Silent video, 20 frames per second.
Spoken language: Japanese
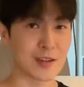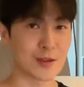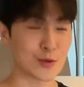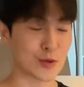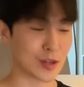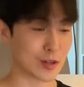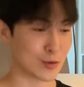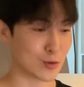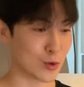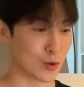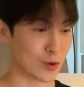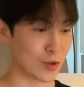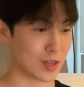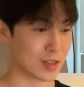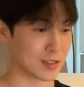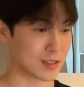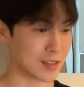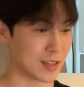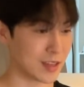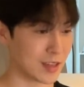とにかくこういう
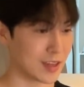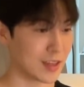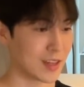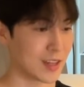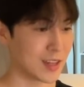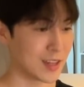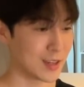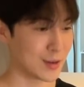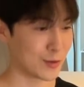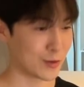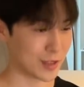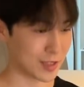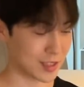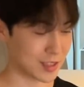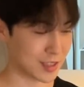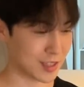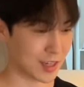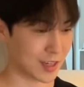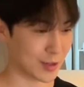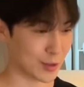感じで
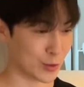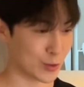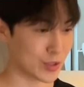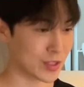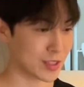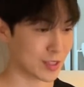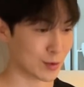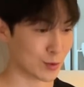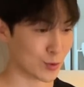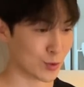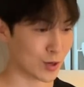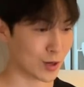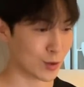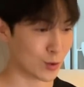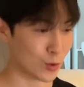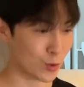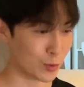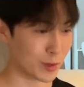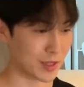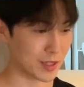私が用意した動画はこ
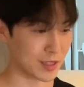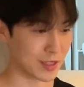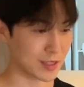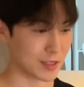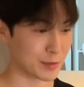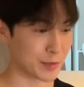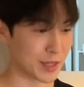こまでです。